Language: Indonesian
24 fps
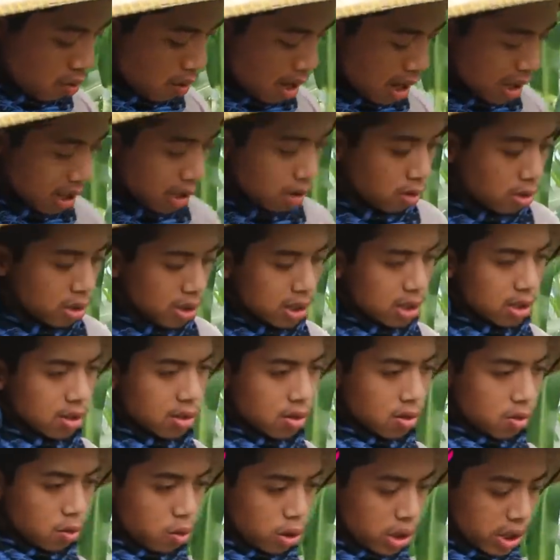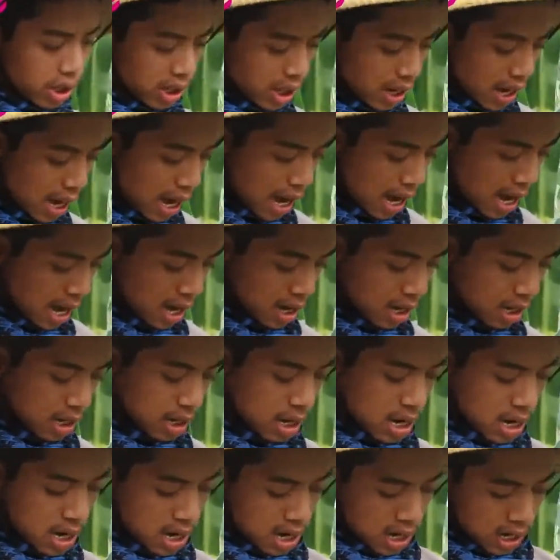waktu usia
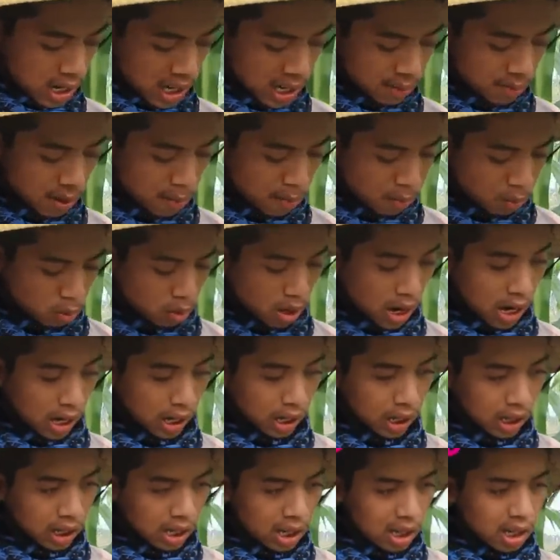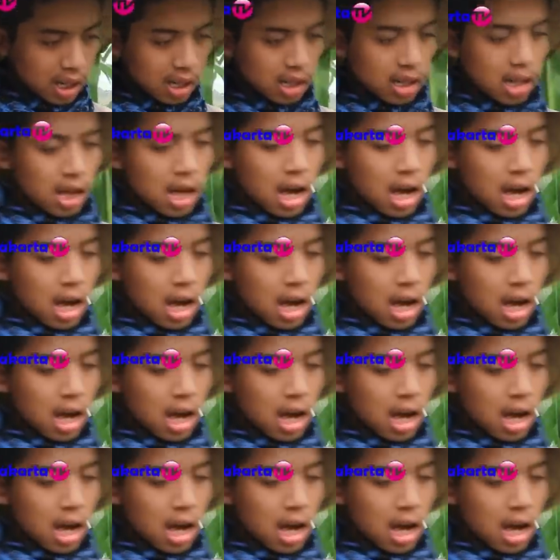50 hari